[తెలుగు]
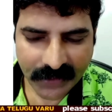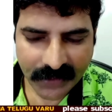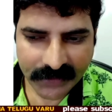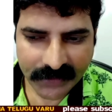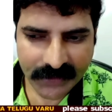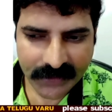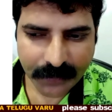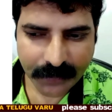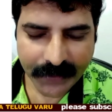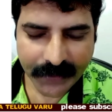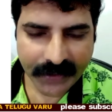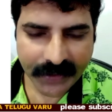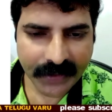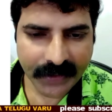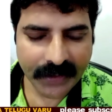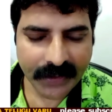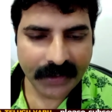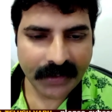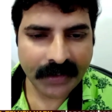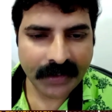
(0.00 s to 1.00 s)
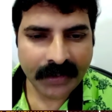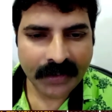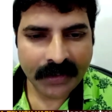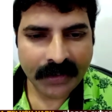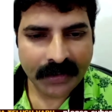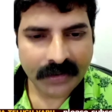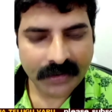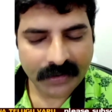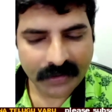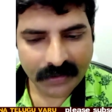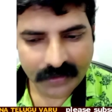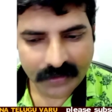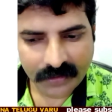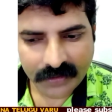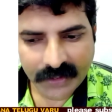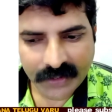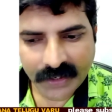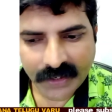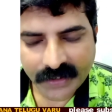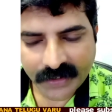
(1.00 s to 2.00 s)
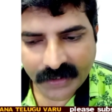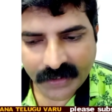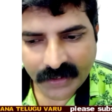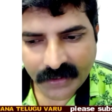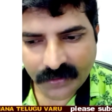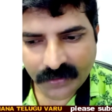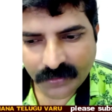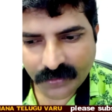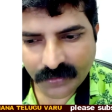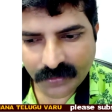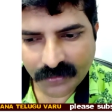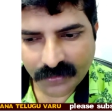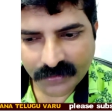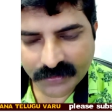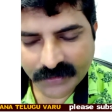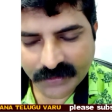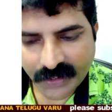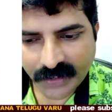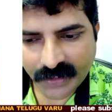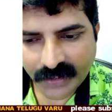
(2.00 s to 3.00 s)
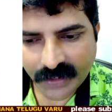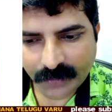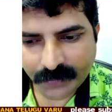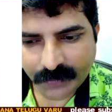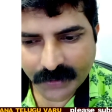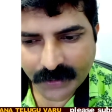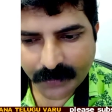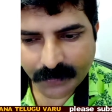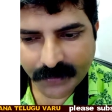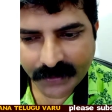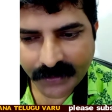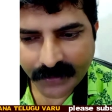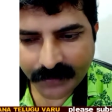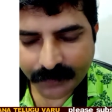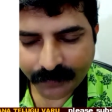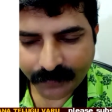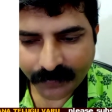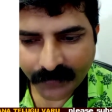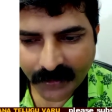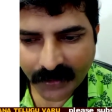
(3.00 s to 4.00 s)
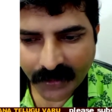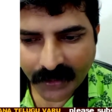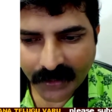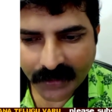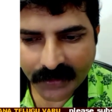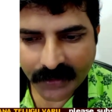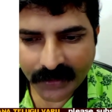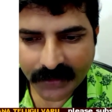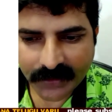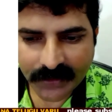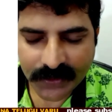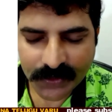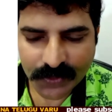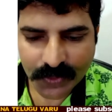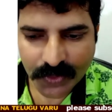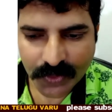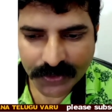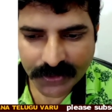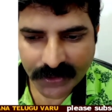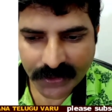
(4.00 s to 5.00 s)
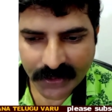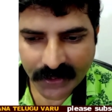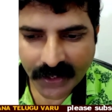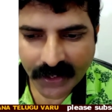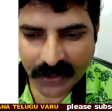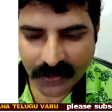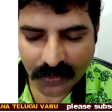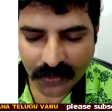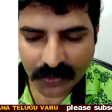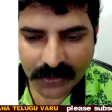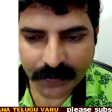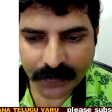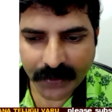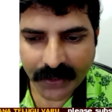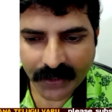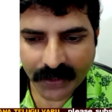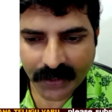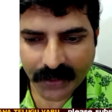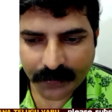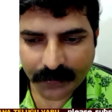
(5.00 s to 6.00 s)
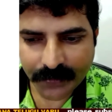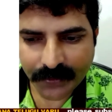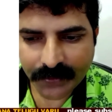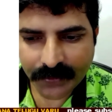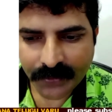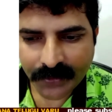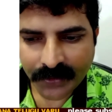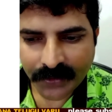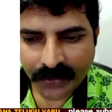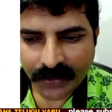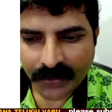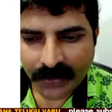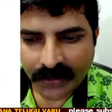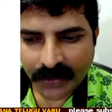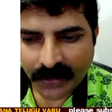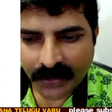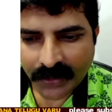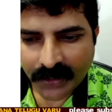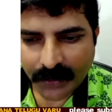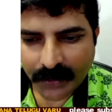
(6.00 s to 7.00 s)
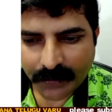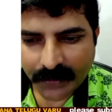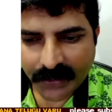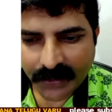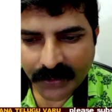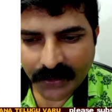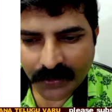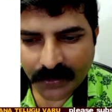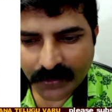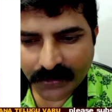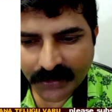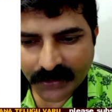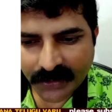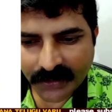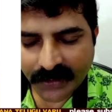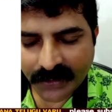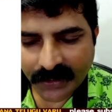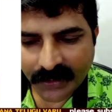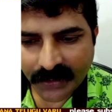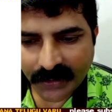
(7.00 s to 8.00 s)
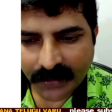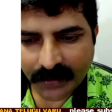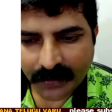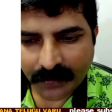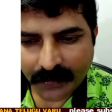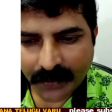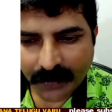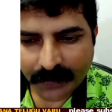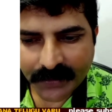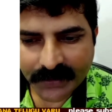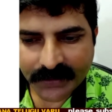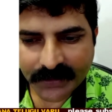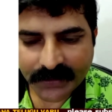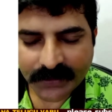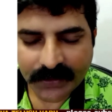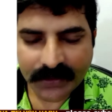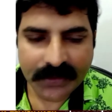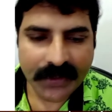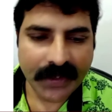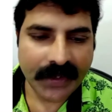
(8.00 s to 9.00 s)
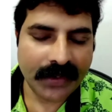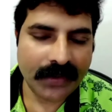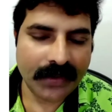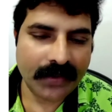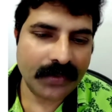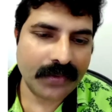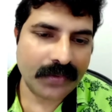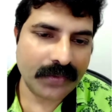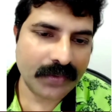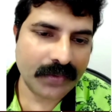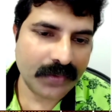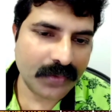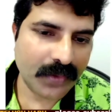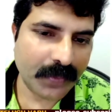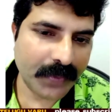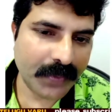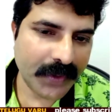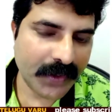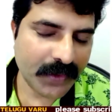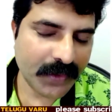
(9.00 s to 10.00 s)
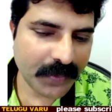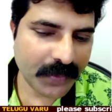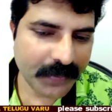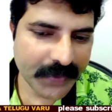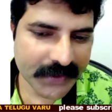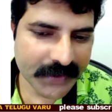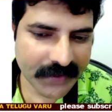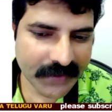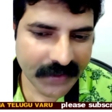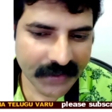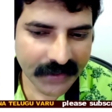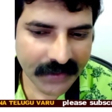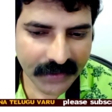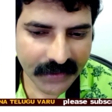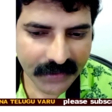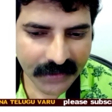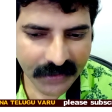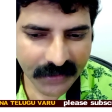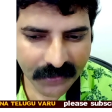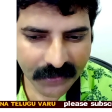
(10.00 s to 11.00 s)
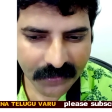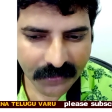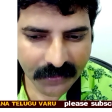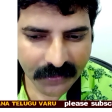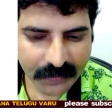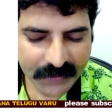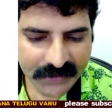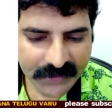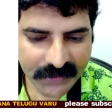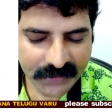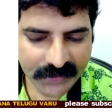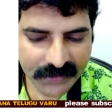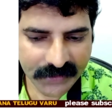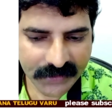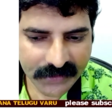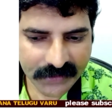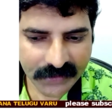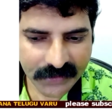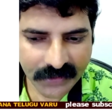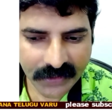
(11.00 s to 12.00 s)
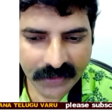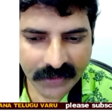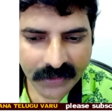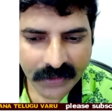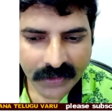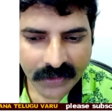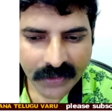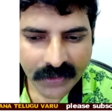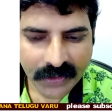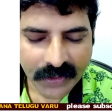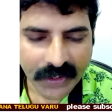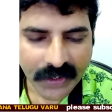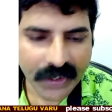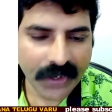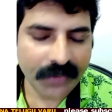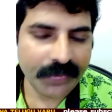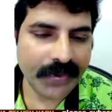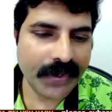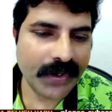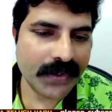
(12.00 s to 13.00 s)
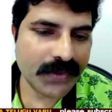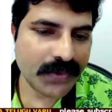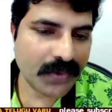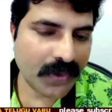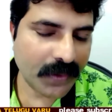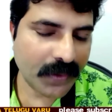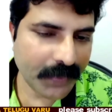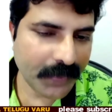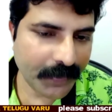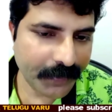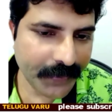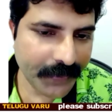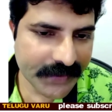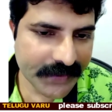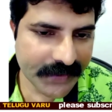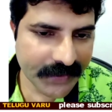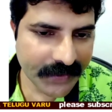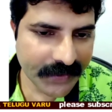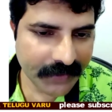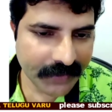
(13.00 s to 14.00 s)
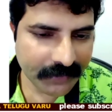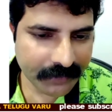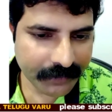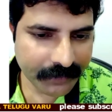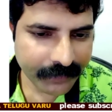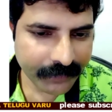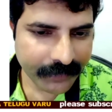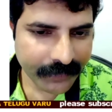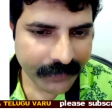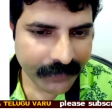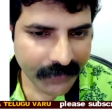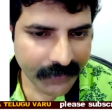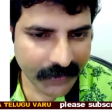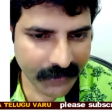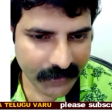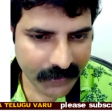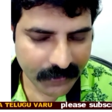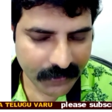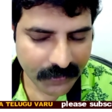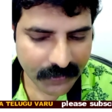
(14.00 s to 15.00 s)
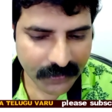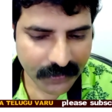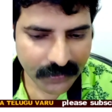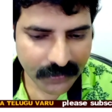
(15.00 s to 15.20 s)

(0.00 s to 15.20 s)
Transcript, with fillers: ఛార్జింగ్ పెట్టి ఎలక్ట్రికల్ సైకిల్ అనమాట మాది అది అంటే అక్కడ రూల్స్ ప్రకారము కాబట్టి ఈ రోజైతే మా మిస్సెస్ సైకిల్ దుబాయ్లో దొబ్బేశారని నాకు మెసేజ్ చేసింది రెండు వీడియోస్ కూడా పంపించింది నేను